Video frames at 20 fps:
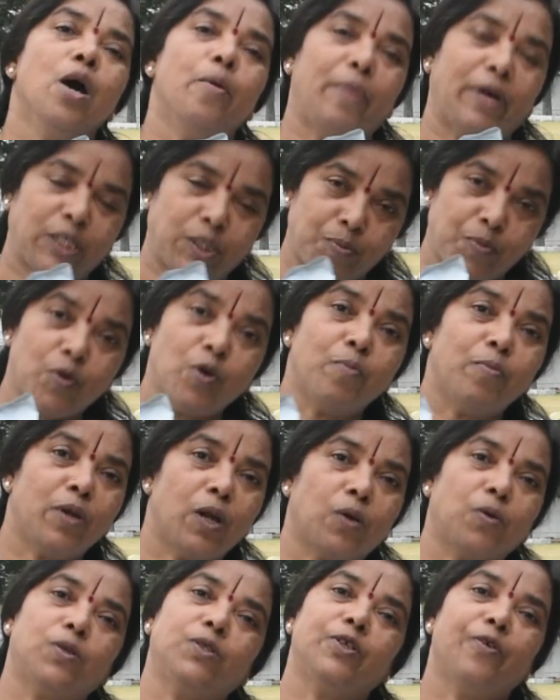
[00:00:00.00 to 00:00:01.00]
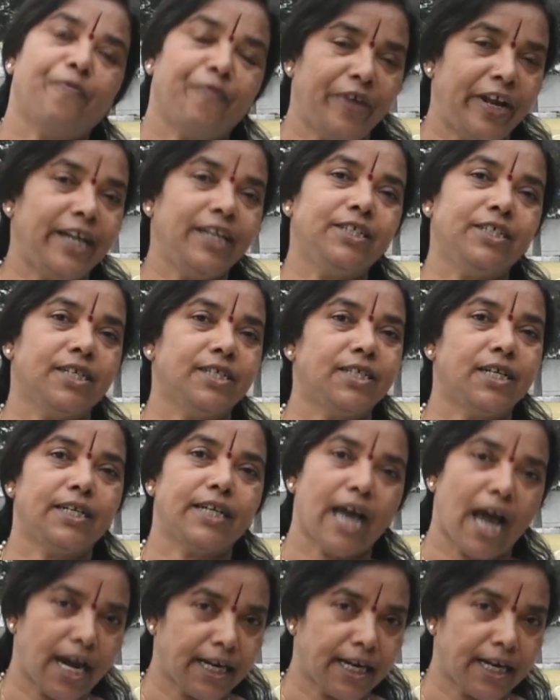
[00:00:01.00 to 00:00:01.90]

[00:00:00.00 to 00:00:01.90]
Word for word: పసుపు కొమ్ముల కోసం వెయిట్ చేసే